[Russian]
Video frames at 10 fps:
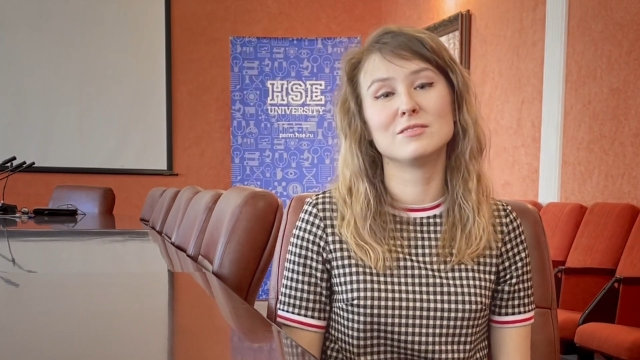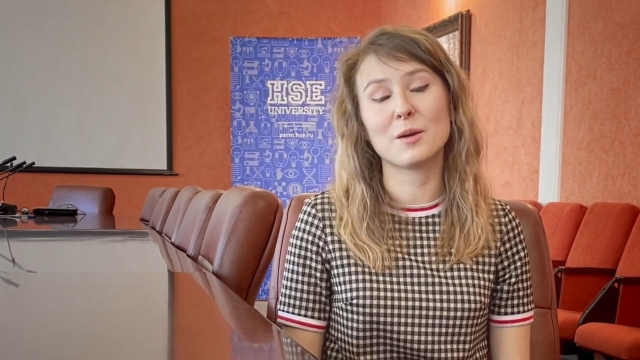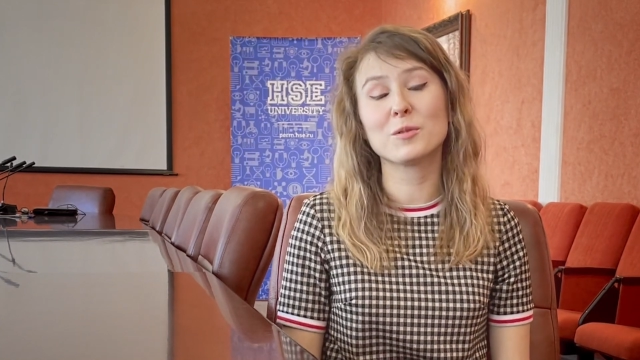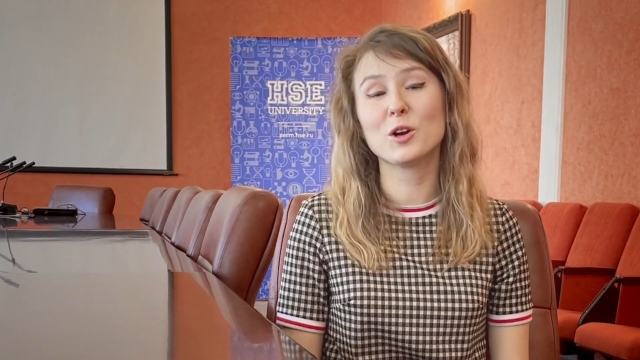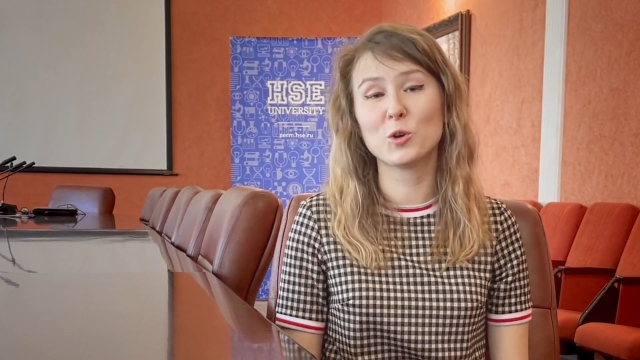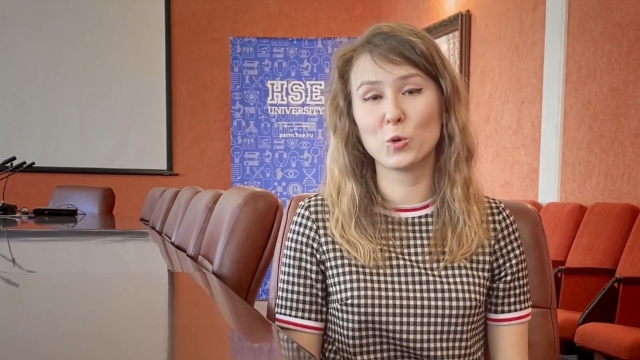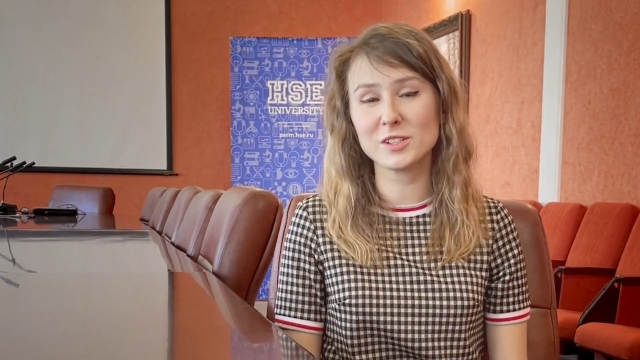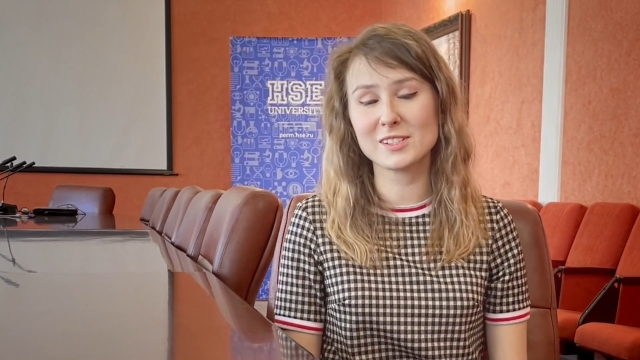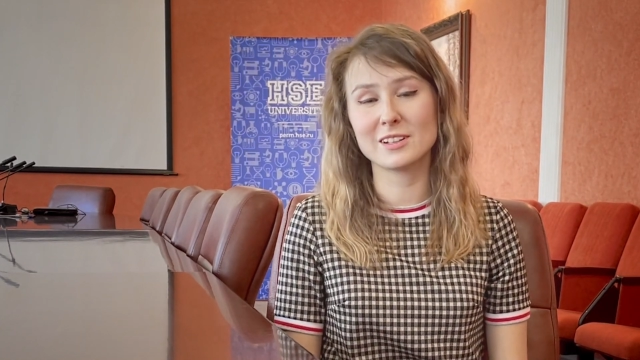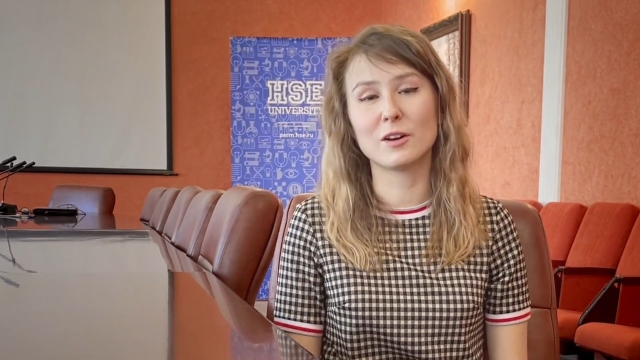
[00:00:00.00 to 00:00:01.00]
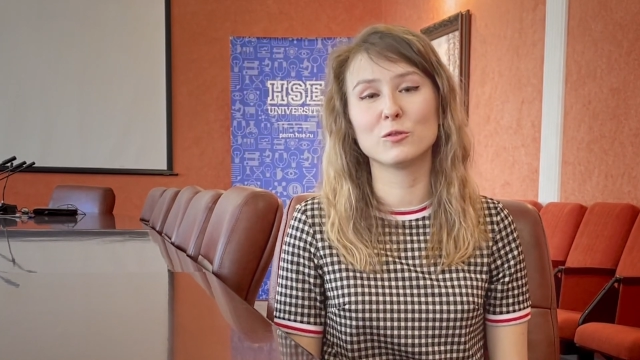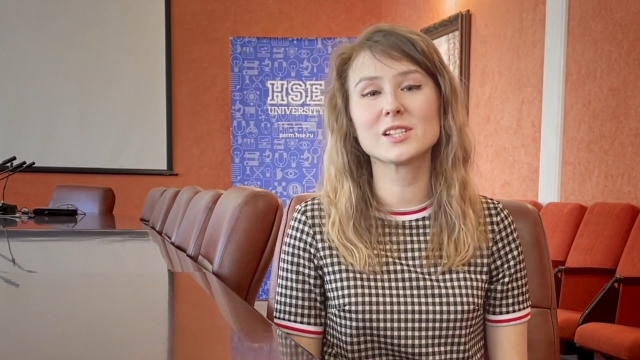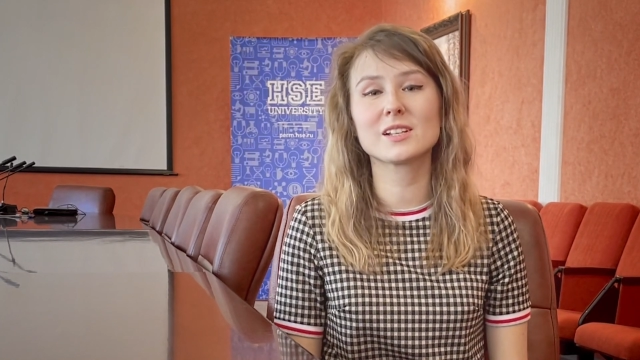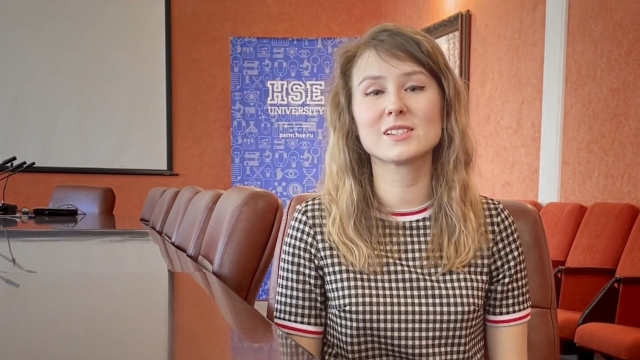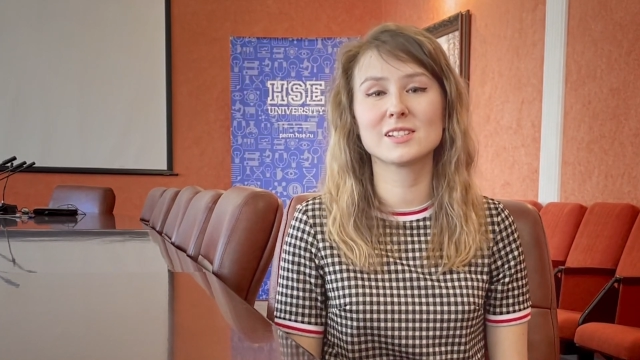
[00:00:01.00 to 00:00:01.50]
В рамках курса вы
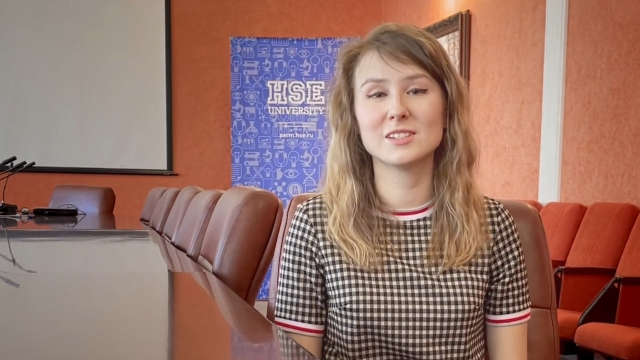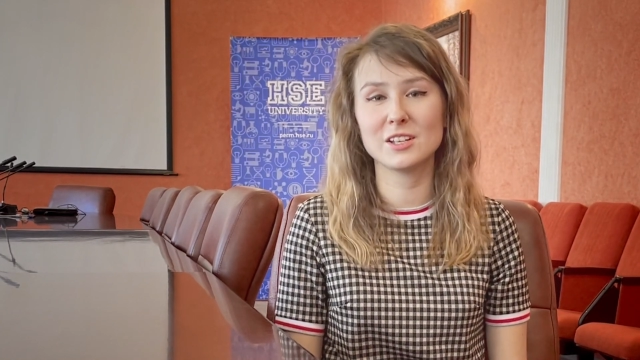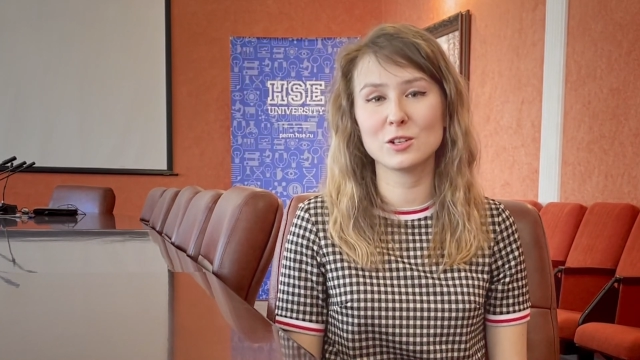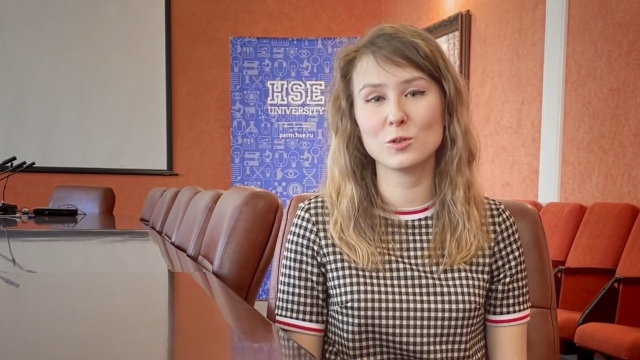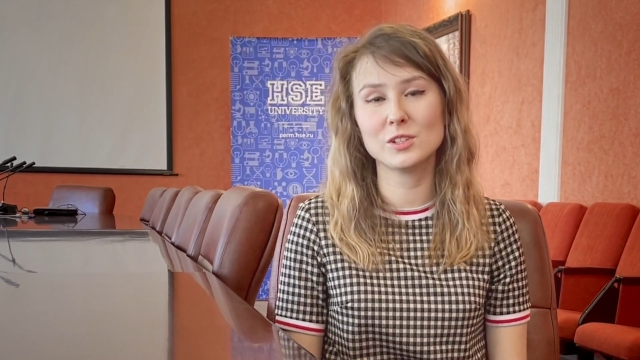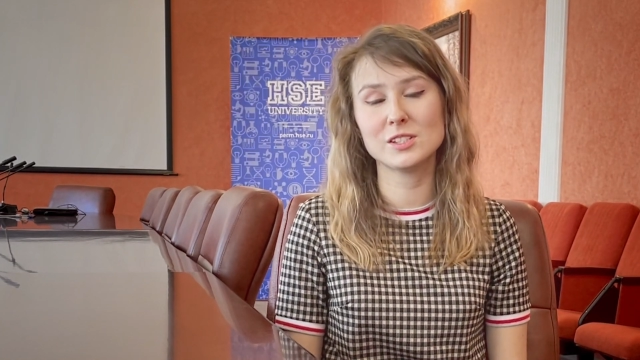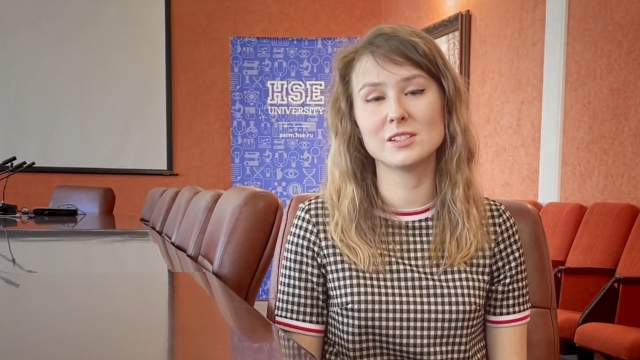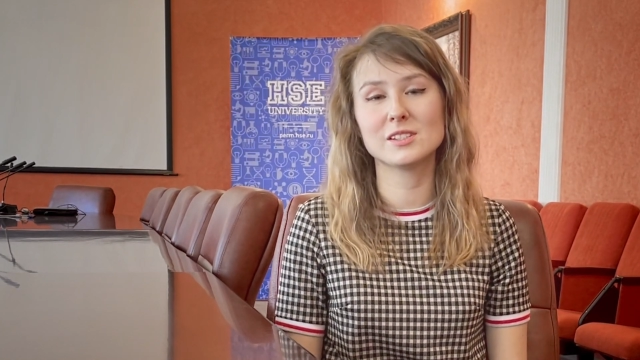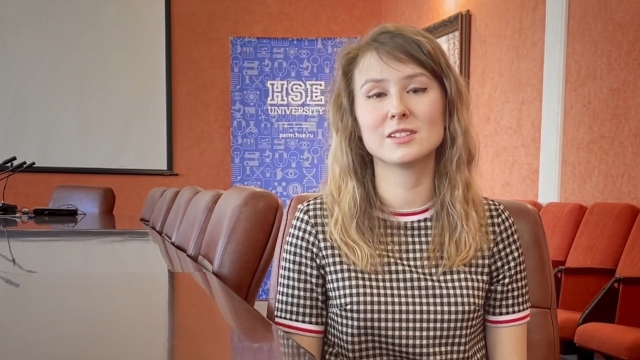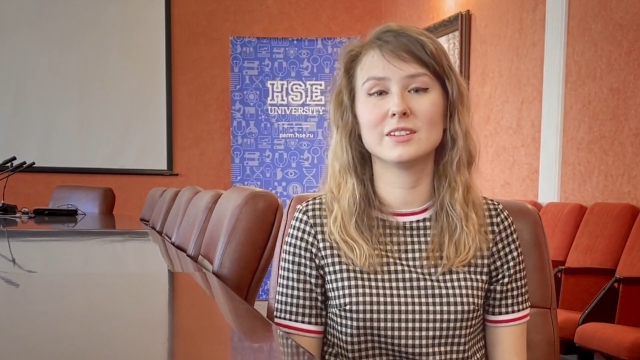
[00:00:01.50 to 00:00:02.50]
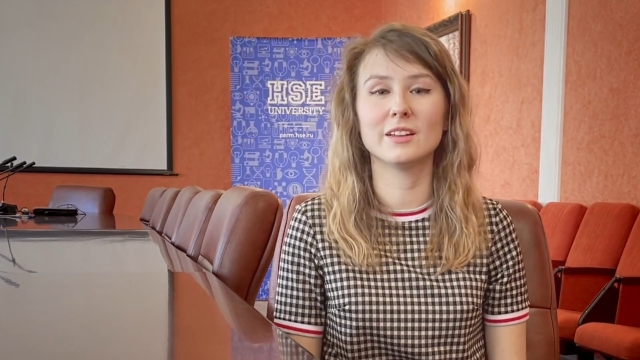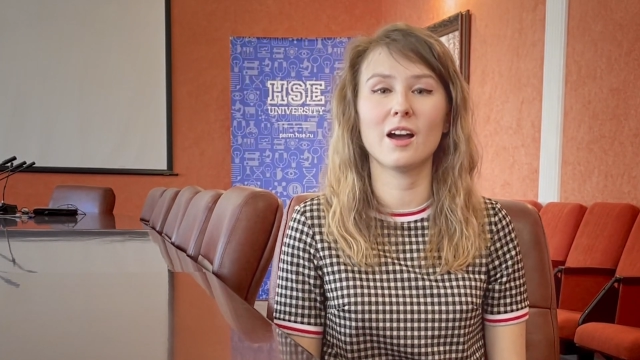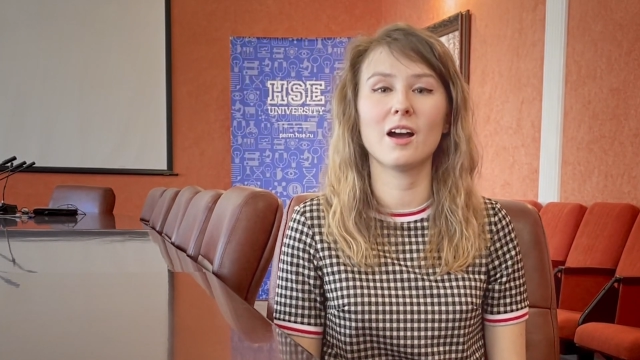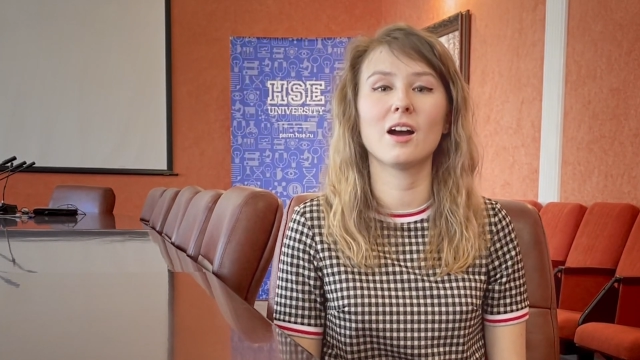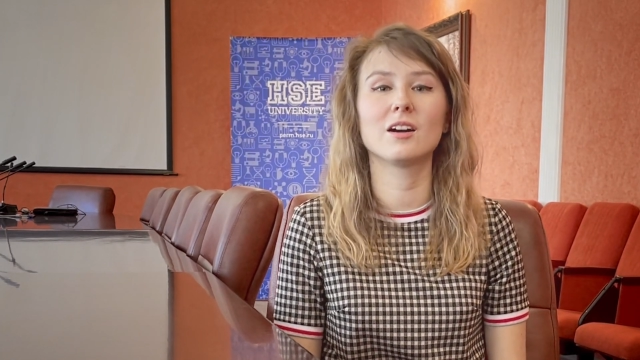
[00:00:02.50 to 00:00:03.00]
сконцентрируетесь
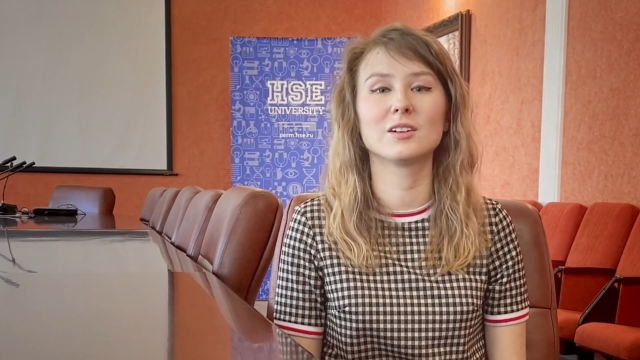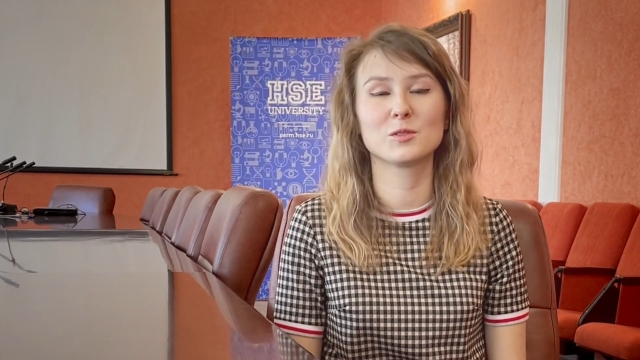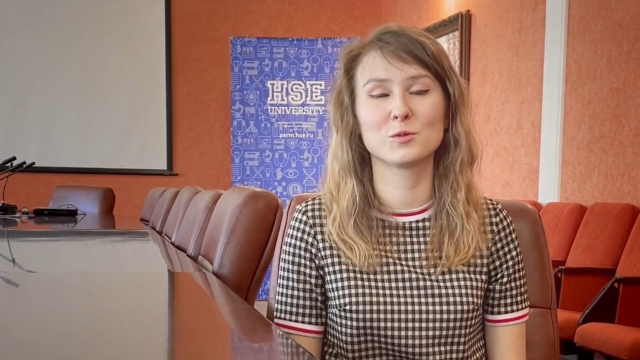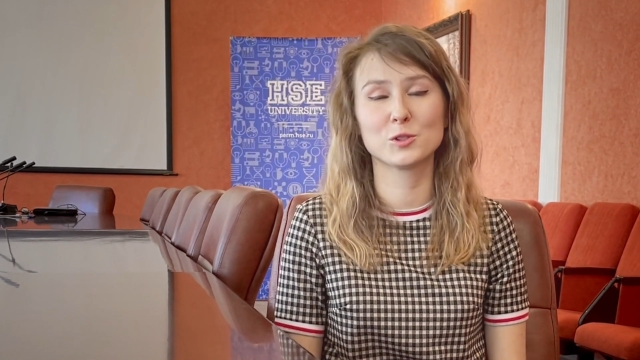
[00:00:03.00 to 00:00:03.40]
на